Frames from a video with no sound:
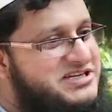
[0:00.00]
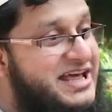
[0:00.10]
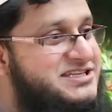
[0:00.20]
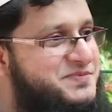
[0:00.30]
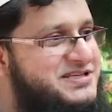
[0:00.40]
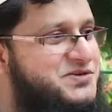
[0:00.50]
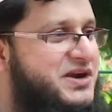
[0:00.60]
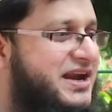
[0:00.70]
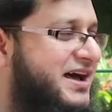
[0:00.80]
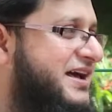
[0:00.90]
আমরা সেটা এক্সপ্রেস
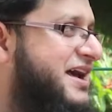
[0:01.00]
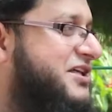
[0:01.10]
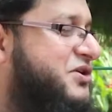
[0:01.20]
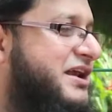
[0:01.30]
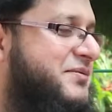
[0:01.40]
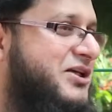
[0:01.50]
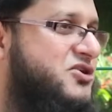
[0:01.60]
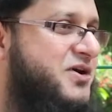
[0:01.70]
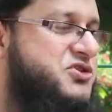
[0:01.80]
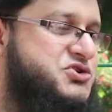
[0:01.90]
করি না তো এটার
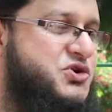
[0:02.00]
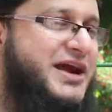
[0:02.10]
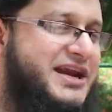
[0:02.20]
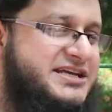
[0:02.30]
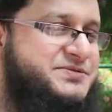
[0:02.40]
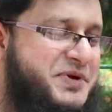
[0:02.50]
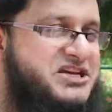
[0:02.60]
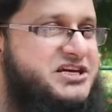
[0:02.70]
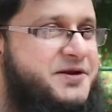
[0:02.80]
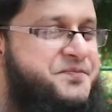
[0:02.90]
মাধ্যমে হয়তো ছোট একটা
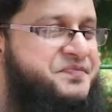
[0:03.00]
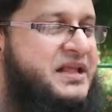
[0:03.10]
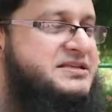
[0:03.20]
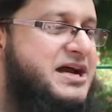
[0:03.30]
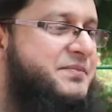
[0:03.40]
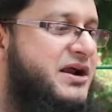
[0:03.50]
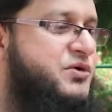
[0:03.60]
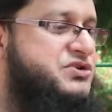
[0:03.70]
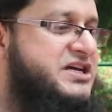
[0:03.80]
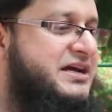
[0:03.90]
এক্সপ্রেশন যে আমরা
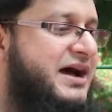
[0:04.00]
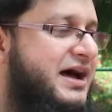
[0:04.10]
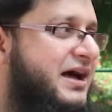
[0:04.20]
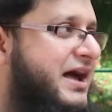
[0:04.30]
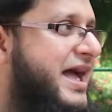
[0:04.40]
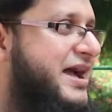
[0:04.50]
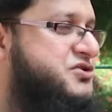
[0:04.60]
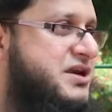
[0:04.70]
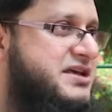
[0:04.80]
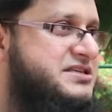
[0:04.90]
কোচিংরা
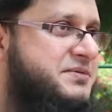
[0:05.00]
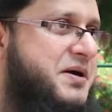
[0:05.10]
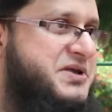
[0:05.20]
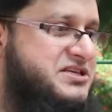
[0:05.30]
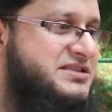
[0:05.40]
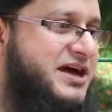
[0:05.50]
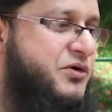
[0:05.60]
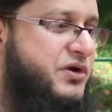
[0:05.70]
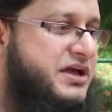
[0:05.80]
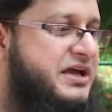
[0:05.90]
অ্যাকচুয়ালি যেভাবে চিন্তা
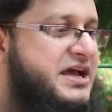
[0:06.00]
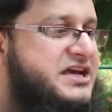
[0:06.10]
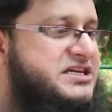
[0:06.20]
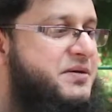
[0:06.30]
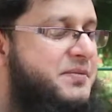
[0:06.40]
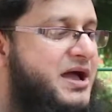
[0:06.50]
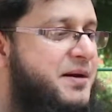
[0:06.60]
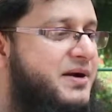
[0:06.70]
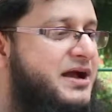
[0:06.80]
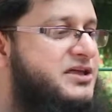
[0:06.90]
করি সেভাবে
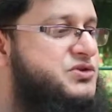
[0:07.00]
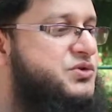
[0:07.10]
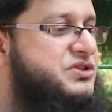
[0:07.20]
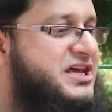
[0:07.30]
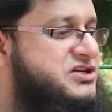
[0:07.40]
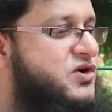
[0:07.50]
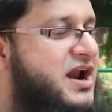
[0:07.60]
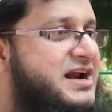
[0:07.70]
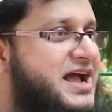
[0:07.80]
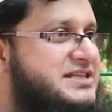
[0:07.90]
আমরা কিন্তু দেশ
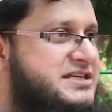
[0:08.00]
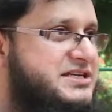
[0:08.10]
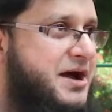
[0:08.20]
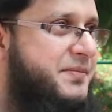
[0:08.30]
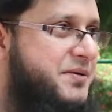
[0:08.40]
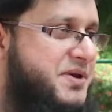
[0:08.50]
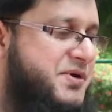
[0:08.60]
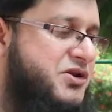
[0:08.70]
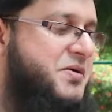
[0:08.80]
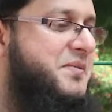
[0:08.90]
গড়ার কাজে যে আমরা
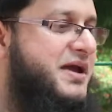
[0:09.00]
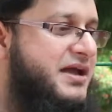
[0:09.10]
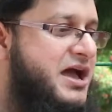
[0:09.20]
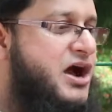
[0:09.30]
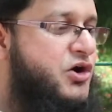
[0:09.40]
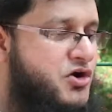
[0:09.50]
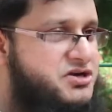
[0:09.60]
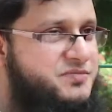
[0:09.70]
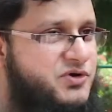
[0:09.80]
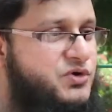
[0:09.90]
বিভিন্নভাবেই
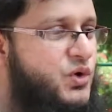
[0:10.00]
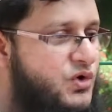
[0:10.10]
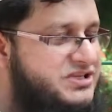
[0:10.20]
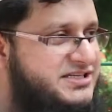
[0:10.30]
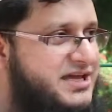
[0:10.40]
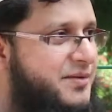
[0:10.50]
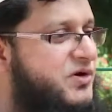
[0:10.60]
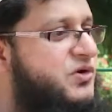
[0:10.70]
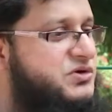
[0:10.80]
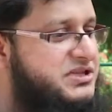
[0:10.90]
কন্ট্রিবিউট করছি
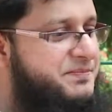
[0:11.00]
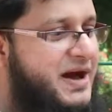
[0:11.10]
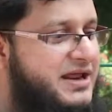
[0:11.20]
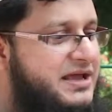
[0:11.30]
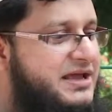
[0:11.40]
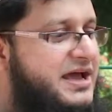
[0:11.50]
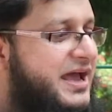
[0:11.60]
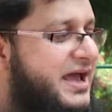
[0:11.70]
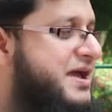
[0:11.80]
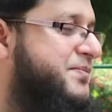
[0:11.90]
এবং করতে পারি
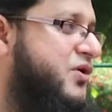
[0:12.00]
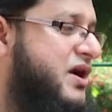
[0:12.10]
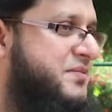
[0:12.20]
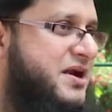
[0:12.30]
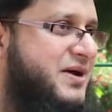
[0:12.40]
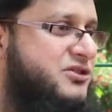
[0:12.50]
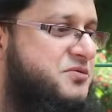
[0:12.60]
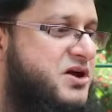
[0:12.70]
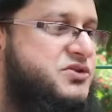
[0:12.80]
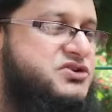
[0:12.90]
এই প্রোগ্রামটার
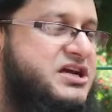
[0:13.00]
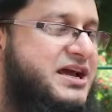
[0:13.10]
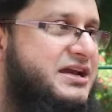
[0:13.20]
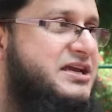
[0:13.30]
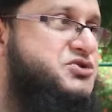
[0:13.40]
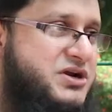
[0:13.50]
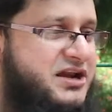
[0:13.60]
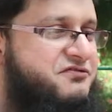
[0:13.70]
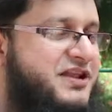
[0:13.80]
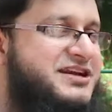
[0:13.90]
মাধ্যমে হয়তো সেটা কিছুটা
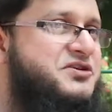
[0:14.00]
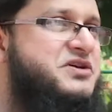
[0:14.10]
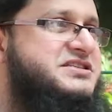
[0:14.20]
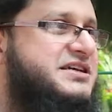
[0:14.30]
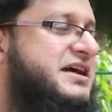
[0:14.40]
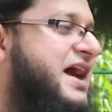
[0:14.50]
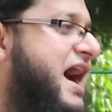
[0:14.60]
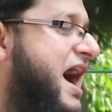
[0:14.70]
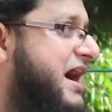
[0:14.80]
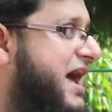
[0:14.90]
রিফ্লেক্টেড হয়েছে
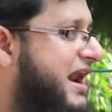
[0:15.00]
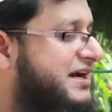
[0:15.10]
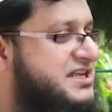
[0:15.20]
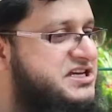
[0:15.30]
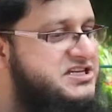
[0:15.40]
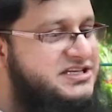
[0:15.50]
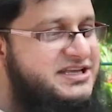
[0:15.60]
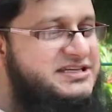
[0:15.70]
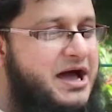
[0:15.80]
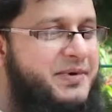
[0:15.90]
আর আরেকটা জিনিস
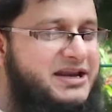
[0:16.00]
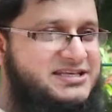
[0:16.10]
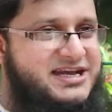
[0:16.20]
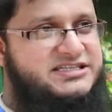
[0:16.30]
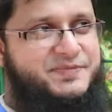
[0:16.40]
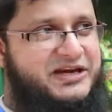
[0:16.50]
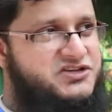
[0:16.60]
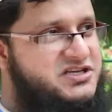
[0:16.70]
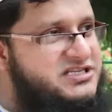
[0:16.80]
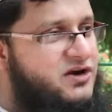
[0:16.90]
যেটা যে আমার নিজের
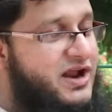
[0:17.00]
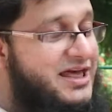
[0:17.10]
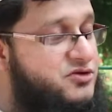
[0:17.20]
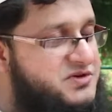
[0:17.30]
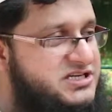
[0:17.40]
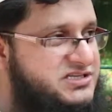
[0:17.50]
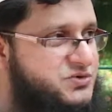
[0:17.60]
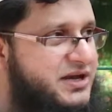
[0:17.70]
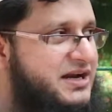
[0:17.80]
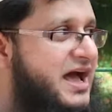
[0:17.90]
এক্সপেকটেশন ছিল না এত বেশি
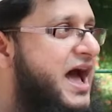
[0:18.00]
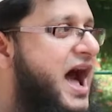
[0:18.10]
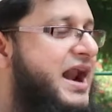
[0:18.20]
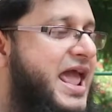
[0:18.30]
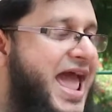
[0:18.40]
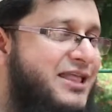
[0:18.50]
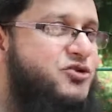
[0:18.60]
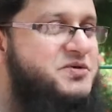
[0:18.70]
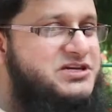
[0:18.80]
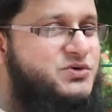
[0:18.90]
স্টুডেন্ট আর এত
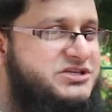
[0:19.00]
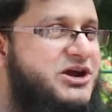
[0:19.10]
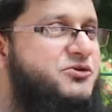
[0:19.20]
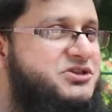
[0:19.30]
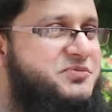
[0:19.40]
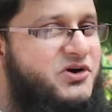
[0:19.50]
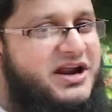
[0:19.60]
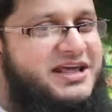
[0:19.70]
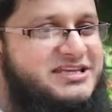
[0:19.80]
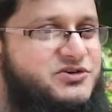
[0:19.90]
বেশি উৎসাহ
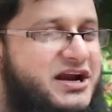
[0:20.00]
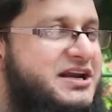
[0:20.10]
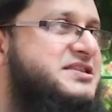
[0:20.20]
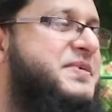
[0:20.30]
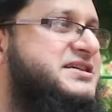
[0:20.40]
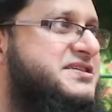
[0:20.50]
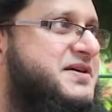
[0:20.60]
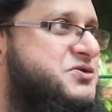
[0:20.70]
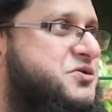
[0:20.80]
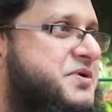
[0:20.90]
উদ্দীপনা নিয়ে যে ওরা এটাতে
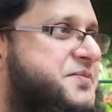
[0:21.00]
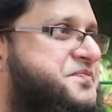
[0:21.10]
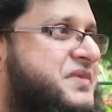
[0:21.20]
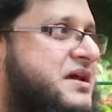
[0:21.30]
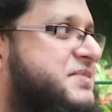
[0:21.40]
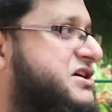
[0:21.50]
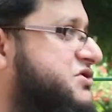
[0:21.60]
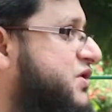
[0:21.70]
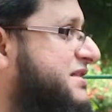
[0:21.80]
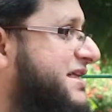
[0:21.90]
পার্টিসিপেট করবে
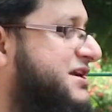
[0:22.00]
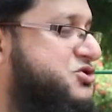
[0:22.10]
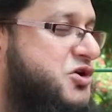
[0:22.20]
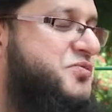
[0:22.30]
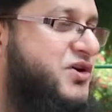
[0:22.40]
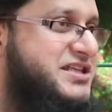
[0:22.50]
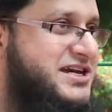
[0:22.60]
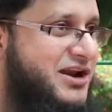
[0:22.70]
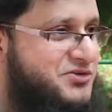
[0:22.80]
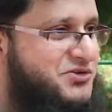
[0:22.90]
বিশেষ করে তাদের চোখ মুখে
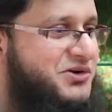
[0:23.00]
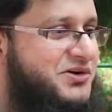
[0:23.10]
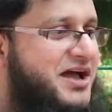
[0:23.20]
যে আনন্দ